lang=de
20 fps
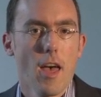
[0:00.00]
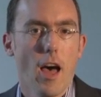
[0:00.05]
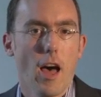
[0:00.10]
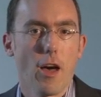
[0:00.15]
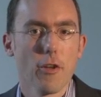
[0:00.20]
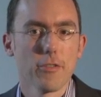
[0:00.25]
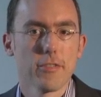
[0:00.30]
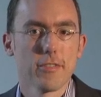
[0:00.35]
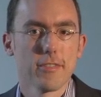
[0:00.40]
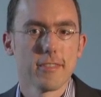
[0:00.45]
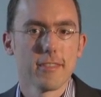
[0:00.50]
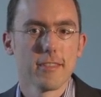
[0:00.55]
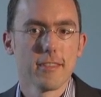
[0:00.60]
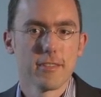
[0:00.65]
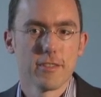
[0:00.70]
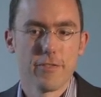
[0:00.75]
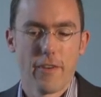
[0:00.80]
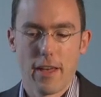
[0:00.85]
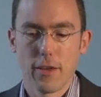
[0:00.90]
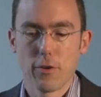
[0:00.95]
Aus
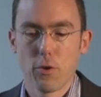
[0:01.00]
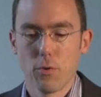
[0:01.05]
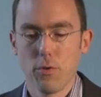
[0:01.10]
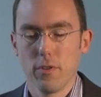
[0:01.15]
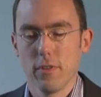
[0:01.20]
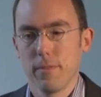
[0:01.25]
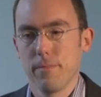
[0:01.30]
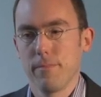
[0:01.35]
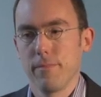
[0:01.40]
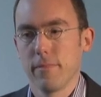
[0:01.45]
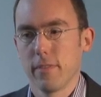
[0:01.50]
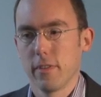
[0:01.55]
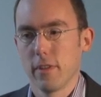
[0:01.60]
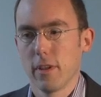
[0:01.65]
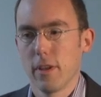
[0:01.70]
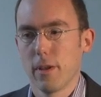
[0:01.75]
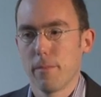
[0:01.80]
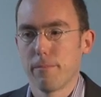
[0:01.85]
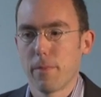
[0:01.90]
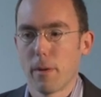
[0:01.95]
zwei Gründen.
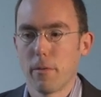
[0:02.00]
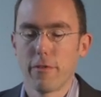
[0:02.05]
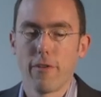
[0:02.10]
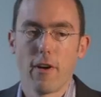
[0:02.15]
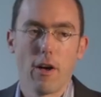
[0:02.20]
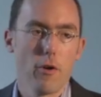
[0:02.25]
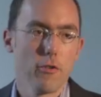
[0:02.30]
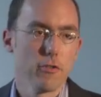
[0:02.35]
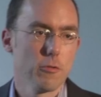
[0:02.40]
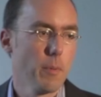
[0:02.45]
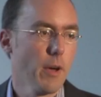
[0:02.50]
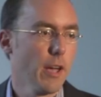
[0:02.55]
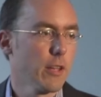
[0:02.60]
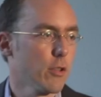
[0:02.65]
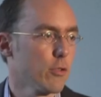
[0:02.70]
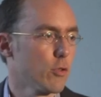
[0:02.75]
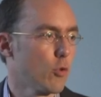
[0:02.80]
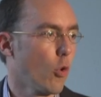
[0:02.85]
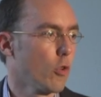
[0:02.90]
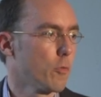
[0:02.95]
Äh, beim
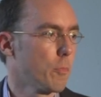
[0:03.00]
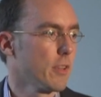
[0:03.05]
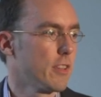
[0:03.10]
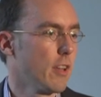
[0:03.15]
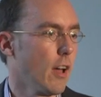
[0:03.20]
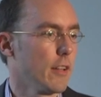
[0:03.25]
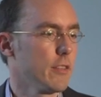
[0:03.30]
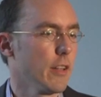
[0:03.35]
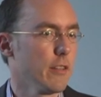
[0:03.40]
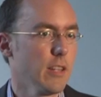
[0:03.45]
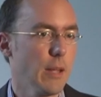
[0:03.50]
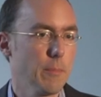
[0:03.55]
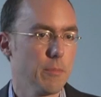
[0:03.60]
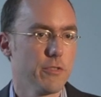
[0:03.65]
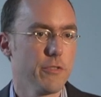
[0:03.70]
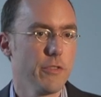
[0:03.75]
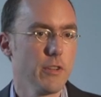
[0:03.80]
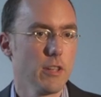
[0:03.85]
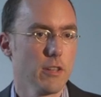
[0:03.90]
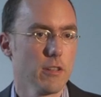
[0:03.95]
Erfahrungsbericht aus Großbritannien gibt
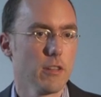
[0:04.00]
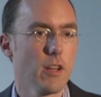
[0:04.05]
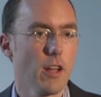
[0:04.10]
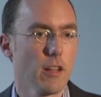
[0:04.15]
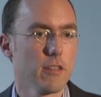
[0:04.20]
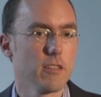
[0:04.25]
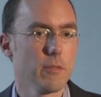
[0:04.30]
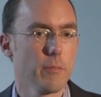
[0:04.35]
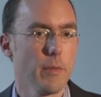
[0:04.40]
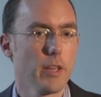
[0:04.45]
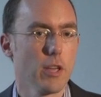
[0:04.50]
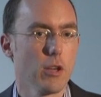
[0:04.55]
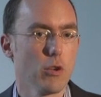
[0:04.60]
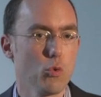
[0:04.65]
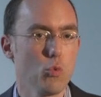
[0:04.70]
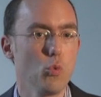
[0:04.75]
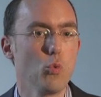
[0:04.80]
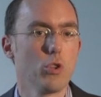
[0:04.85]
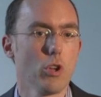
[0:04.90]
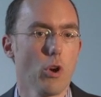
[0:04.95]
es, finde ich, eine ganze Menge
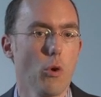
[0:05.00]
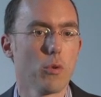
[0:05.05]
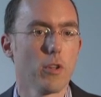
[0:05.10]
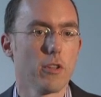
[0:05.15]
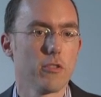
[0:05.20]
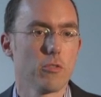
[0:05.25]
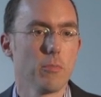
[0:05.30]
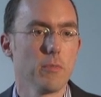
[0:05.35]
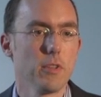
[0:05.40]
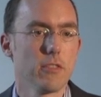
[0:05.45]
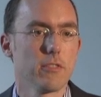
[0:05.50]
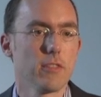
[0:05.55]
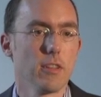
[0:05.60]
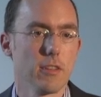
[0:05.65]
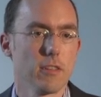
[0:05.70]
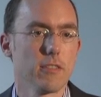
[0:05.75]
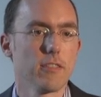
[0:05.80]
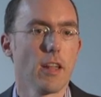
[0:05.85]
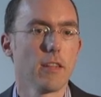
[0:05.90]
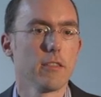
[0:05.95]
guter oder zumindest
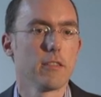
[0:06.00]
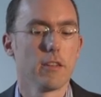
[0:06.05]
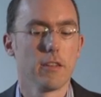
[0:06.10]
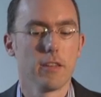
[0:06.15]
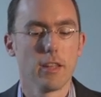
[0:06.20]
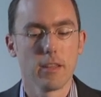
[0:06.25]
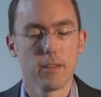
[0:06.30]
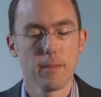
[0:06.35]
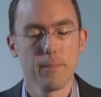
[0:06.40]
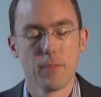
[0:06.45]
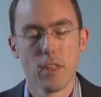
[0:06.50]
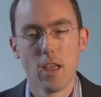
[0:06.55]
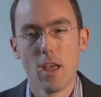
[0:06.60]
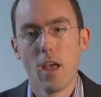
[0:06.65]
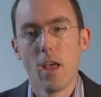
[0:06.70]
interessanter Dinge.